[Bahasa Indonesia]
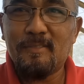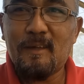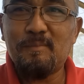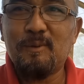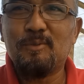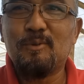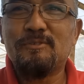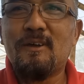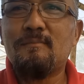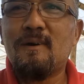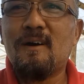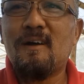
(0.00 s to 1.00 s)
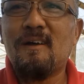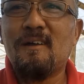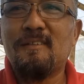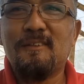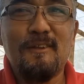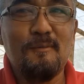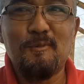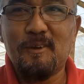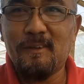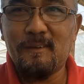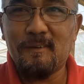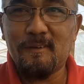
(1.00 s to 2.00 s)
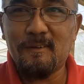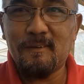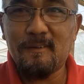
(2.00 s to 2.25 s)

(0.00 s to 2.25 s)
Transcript: Tapi untuk sama tidak mungkin.